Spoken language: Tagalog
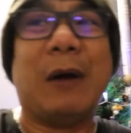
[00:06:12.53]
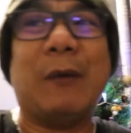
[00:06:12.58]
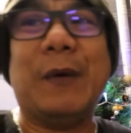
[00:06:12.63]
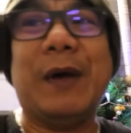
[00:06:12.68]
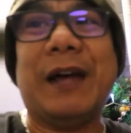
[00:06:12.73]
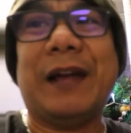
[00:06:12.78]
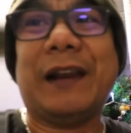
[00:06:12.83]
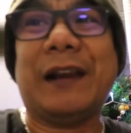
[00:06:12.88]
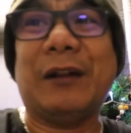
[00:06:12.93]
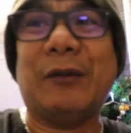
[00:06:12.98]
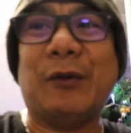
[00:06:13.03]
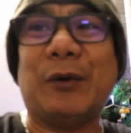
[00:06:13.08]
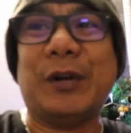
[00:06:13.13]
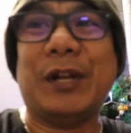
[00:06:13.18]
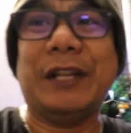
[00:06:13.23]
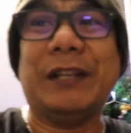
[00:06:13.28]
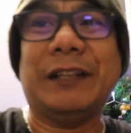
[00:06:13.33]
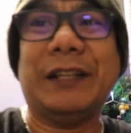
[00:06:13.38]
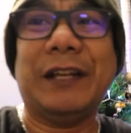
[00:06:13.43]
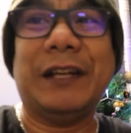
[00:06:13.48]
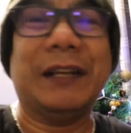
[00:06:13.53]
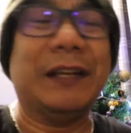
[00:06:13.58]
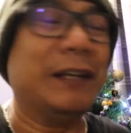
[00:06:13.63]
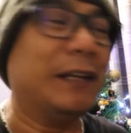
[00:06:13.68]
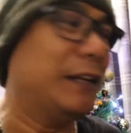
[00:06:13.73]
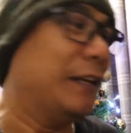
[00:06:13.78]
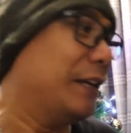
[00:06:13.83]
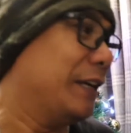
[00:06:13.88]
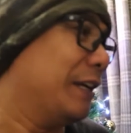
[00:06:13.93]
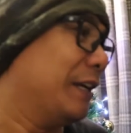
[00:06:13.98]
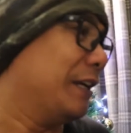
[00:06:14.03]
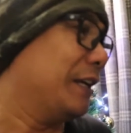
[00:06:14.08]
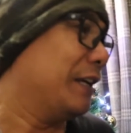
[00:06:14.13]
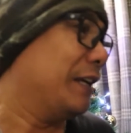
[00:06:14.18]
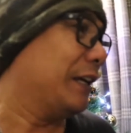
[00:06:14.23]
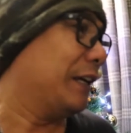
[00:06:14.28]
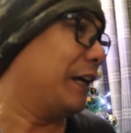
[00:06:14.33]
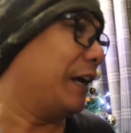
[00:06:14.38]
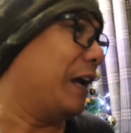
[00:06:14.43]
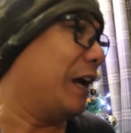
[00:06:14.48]
power, na kuryente.
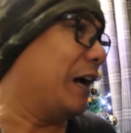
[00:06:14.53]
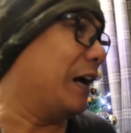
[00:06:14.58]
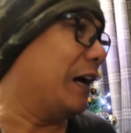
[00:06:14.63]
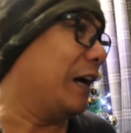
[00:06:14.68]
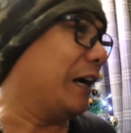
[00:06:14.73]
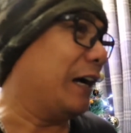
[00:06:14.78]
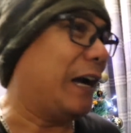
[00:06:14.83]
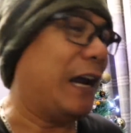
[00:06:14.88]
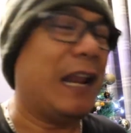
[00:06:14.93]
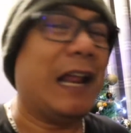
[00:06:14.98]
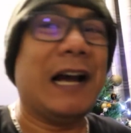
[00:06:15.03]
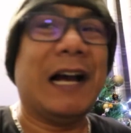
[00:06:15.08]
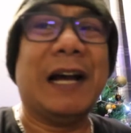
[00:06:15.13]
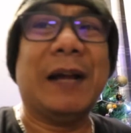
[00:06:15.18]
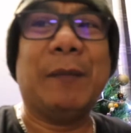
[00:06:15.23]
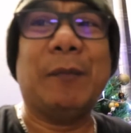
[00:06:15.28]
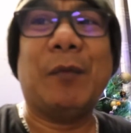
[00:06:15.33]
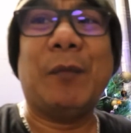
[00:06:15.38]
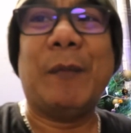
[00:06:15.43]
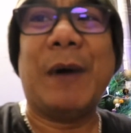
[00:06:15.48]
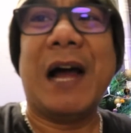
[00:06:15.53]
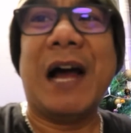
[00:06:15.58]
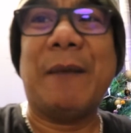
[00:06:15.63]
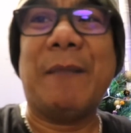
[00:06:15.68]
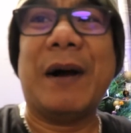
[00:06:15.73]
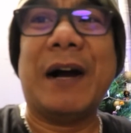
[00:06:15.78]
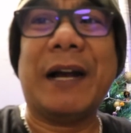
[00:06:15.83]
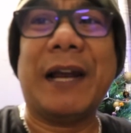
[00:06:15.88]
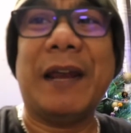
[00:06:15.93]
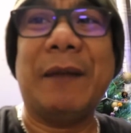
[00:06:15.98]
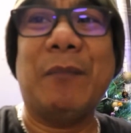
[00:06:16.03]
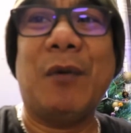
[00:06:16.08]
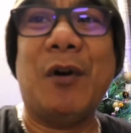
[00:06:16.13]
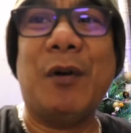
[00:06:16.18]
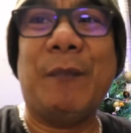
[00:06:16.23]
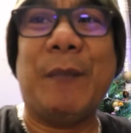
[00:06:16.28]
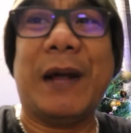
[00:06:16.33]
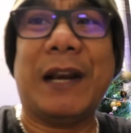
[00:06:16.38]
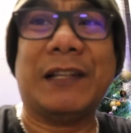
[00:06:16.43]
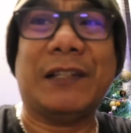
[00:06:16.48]
Kaya kailangan mo mahabang
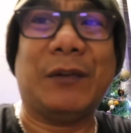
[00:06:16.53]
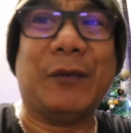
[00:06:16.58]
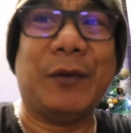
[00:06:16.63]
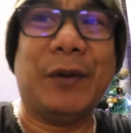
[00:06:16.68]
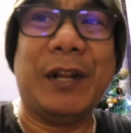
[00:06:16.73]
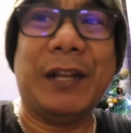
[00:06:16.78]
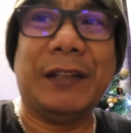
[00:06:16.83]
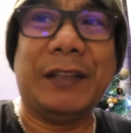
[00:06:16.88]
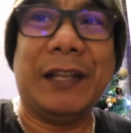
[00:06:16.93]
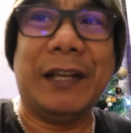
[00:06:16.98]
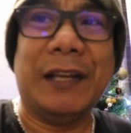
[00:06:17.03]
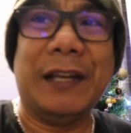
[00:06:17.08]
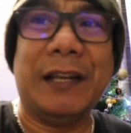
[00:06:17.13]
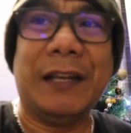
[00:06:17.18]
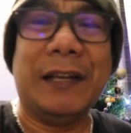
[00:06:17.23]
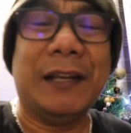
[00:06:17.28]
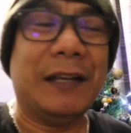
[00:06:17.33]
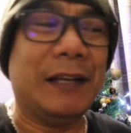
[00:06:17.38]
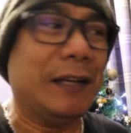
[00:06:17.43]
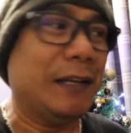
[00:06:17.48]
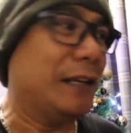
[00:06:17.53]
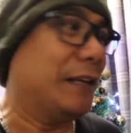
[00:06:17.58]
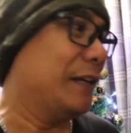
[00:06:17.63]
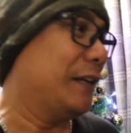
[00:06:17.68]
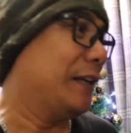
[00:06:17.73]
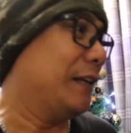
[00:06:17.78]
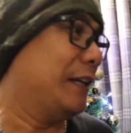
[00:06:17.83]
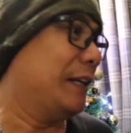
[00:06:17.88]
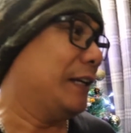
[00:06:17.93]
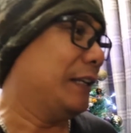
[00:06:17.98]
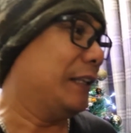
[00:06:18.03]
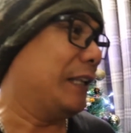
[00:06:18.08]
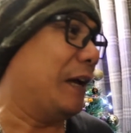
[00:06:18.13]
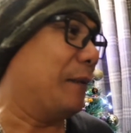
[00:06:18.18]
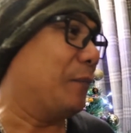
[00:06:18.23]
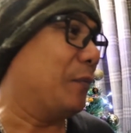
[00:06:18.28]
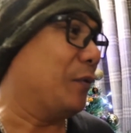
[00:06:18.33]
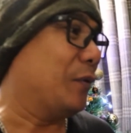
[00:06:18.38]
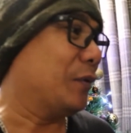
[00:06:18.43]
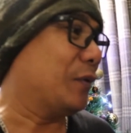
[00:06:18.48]
cable para sa kuryente.
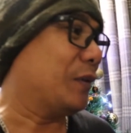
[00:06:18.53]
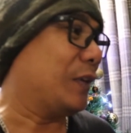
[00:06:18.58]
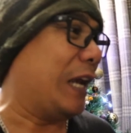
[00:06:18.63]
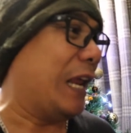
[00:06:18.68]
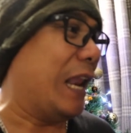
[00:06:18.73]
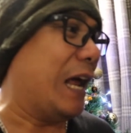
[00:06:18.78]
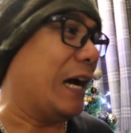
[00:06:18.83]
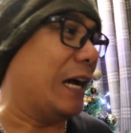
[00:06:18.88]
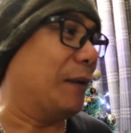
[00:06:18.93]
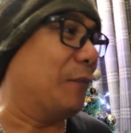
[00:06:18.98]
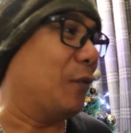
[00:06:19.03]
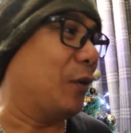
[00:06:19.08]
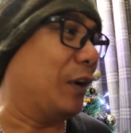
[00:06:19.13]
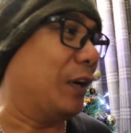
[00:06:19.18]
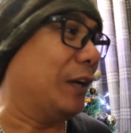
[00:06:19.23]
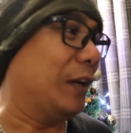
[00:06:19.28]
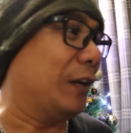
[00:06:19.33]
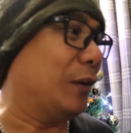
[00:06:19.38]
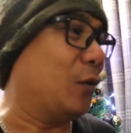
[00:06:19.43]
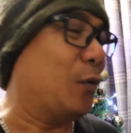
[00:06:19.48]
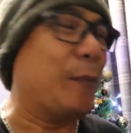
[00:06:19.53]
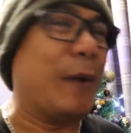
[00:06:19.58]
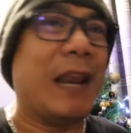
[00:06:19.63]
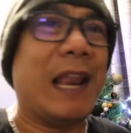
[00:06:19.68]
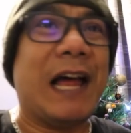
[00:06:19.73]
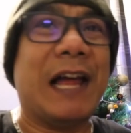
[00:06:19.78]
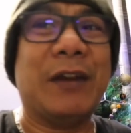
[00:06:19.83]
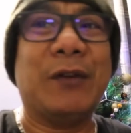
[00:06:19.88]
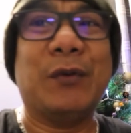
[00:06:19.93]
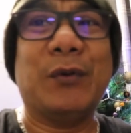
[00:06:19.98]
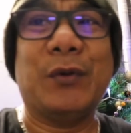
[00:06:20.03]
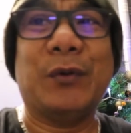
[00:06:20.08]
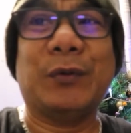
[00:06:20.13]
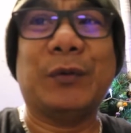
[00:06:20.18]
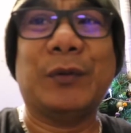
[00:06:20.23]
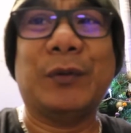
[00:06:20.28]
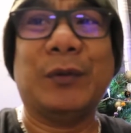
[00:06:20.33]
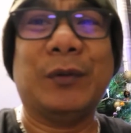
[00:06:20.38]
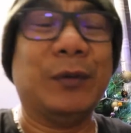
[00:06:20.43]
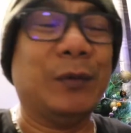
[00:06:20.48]
Tapos kailangan mo rin kung malayo
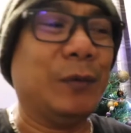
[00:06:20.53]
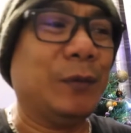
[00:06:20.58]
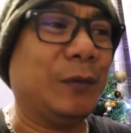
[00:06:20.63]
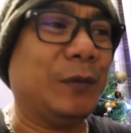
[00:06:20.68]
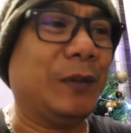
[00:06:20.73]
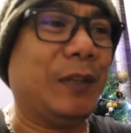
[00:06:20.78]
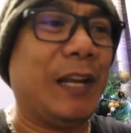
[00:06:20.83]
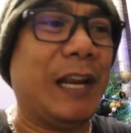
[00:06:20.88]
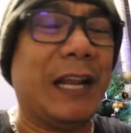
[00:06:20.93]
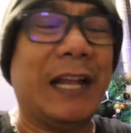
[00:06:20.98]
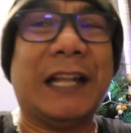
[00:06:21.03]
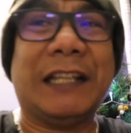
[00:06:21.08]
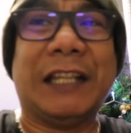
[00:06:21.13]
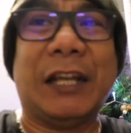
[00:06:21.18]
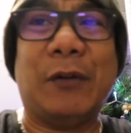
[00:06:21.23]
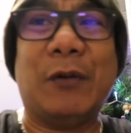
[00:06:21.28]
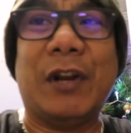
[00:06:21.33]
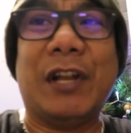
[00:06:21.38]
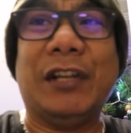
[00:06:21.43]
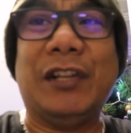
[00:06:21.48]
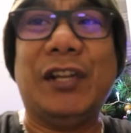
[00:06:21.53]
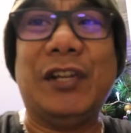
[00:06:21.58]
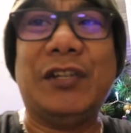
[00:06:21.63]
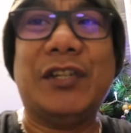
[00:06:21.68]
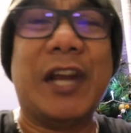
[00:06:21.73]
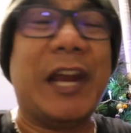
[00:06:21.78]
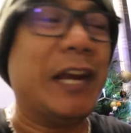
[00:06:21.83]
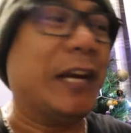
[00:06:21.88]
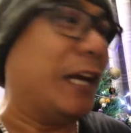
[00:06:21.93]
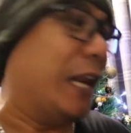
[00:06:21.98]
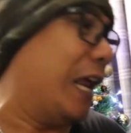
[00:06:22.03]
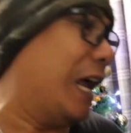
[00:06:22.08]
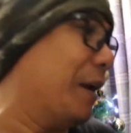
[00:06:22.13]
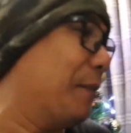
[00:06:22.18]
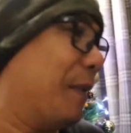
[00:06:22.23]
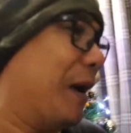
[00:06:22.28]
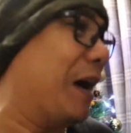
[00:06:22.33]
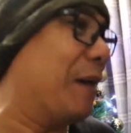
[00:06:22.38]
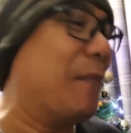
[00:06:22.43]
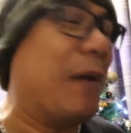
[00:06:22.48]
yung kinatayuan ng DJ,
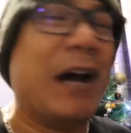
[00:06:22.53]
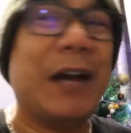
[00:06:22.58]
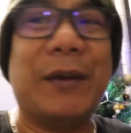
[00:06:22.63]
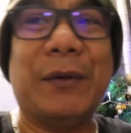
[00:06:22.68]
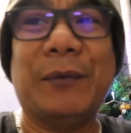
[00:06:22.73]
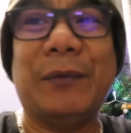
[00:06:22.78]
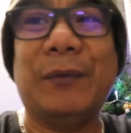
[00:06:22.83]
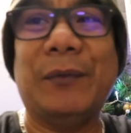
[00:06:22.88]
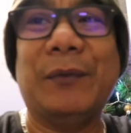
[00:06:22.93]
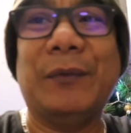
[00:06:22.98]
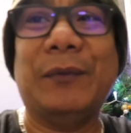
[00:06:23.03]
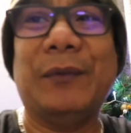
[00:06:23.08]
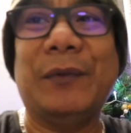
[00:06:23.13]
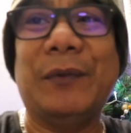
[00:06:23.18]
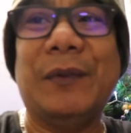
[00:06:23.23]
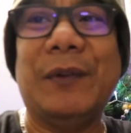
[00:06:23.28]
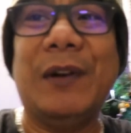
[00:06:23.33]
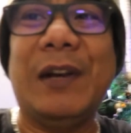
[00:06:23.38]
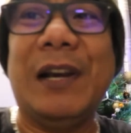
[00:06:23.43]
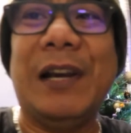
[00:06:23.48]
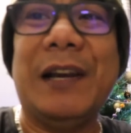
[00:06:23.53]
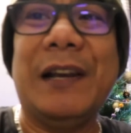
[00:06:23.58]
kailangan mahaba yung